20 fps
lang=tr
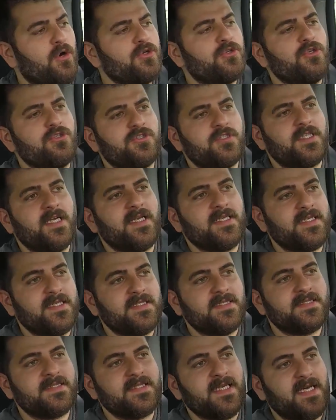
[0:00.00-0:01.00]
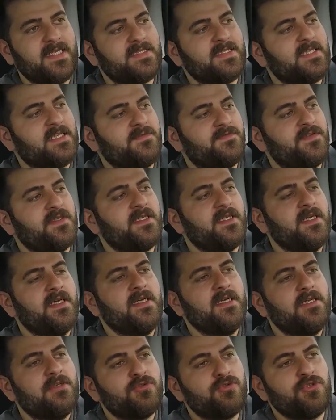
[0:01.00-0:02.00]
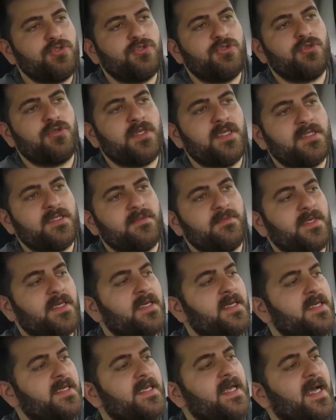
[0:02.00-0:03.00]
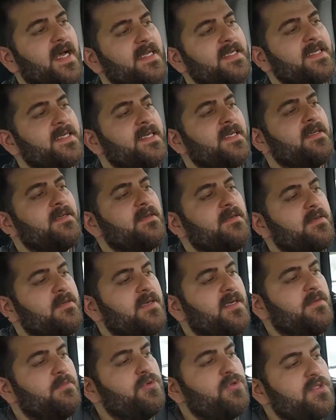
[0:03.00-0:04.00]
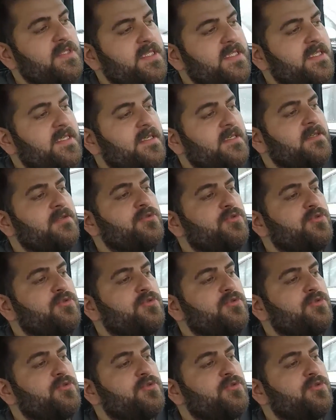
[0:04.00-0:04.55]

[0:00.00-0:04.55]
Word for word: O göstergenin sağ tarafı güç tüketimi. Yani e, buradaki